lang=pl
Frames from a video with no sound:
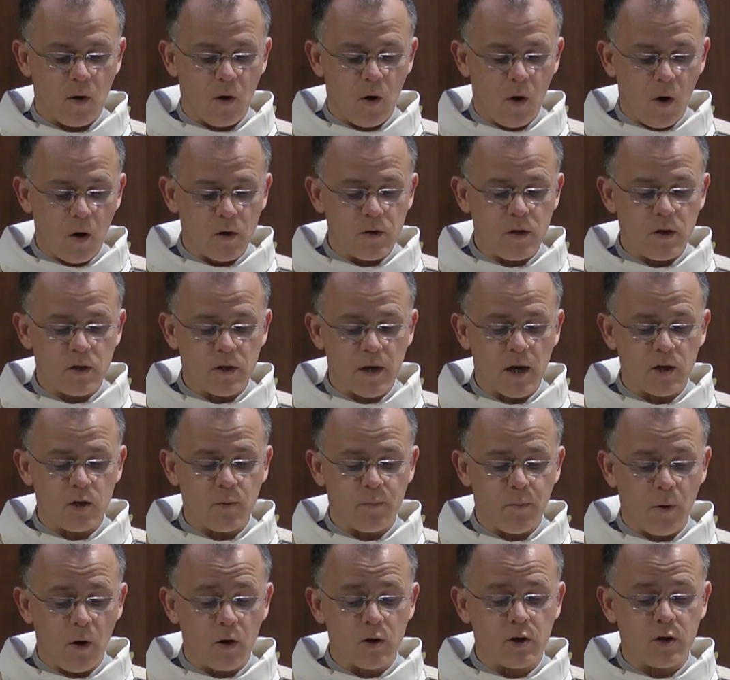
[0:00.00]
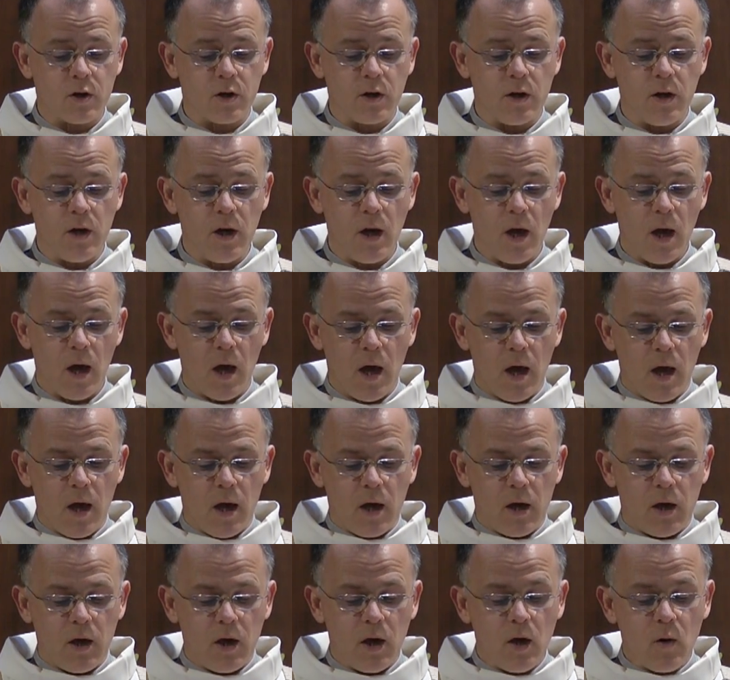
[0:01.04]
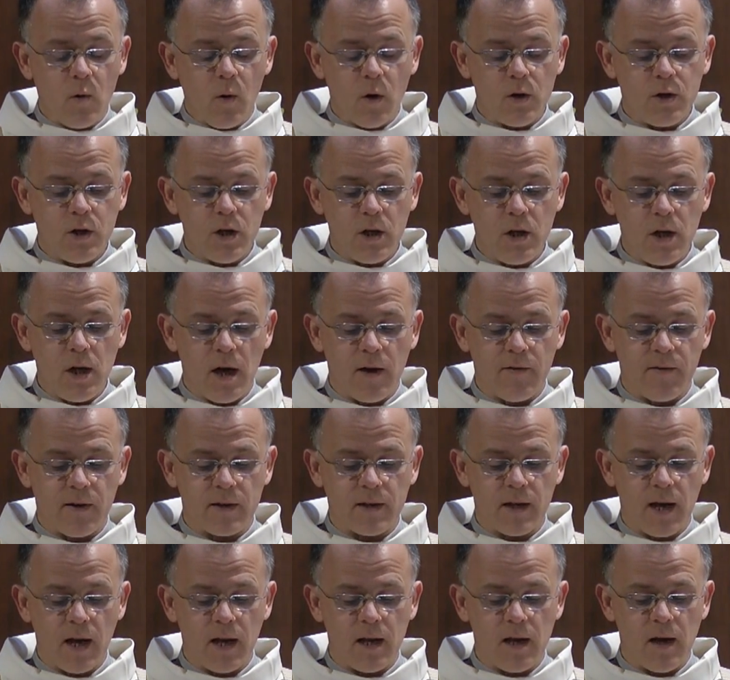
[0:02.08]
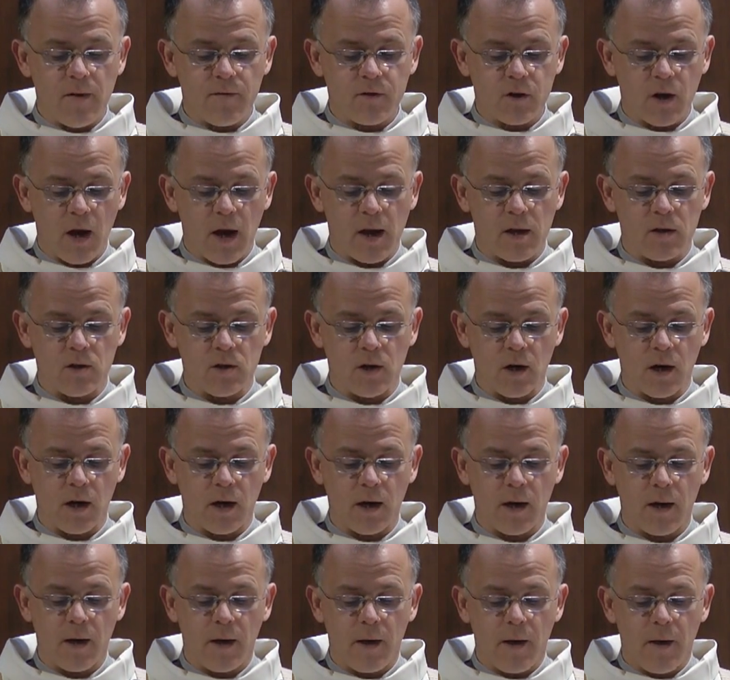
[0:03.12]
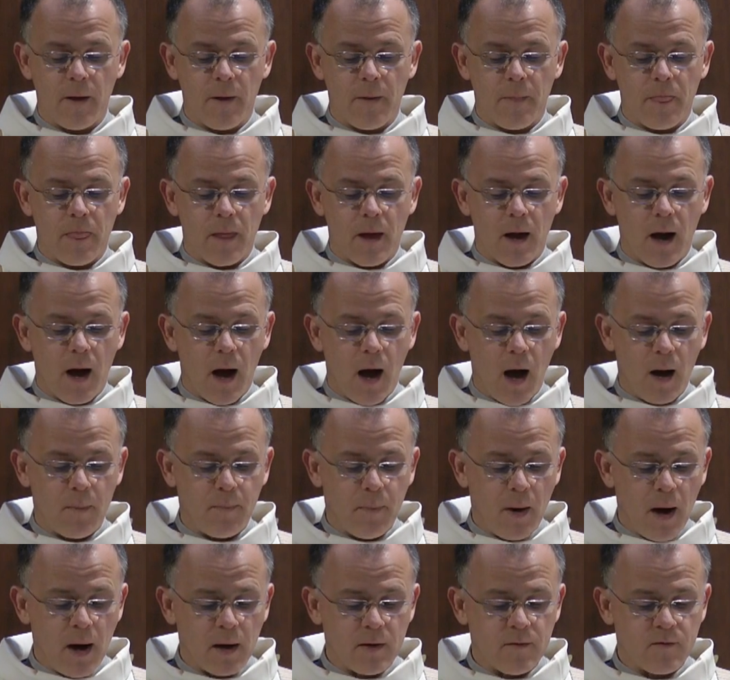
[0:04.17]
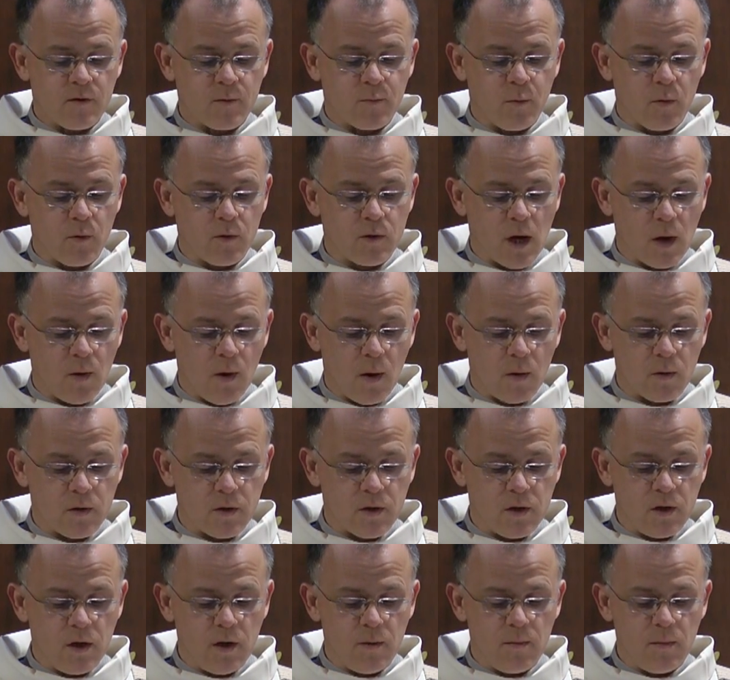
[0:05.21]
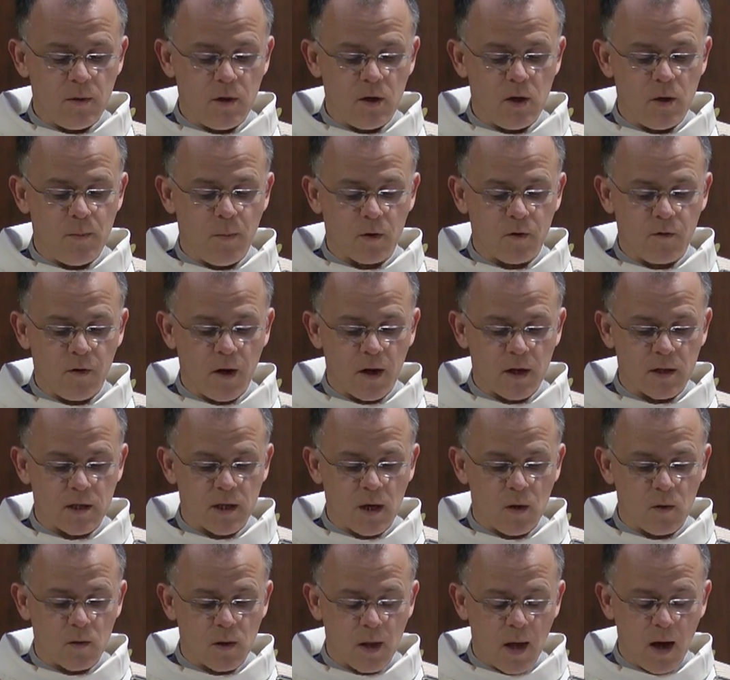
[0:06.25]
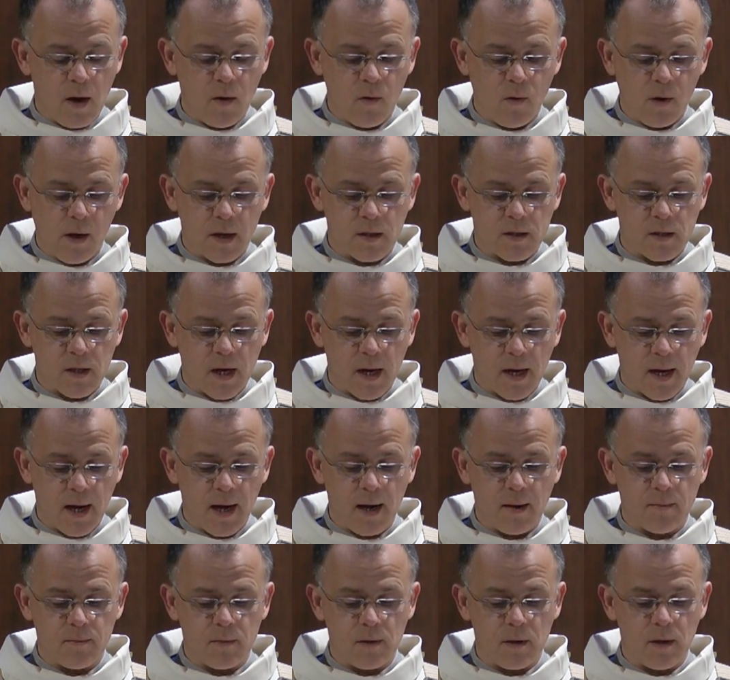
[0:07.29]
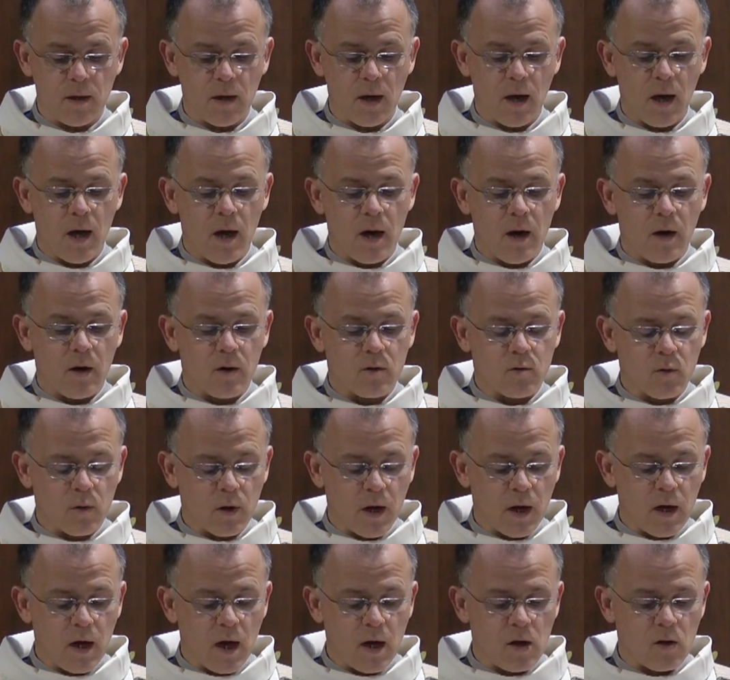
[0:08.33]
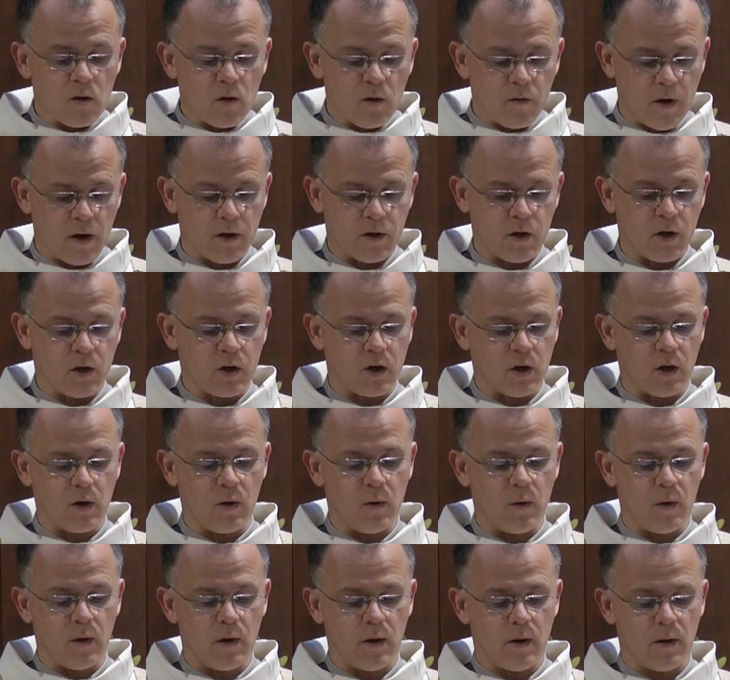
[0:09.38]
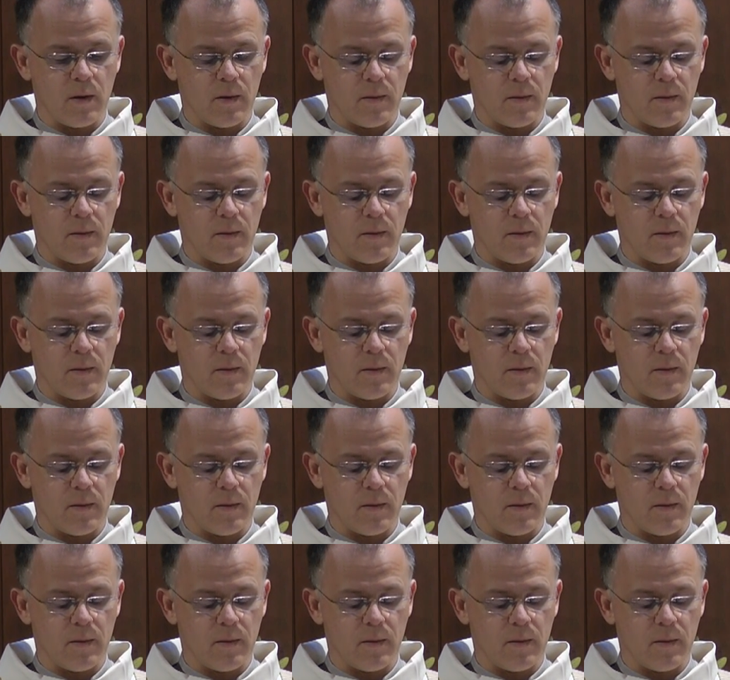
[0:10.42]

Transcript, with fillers: Oni zaś poszli i głosili Ewangelię wszędzie, a Pan współdziałał z nimi i potwierdzał naukę znakami, które jej towarzyszyły.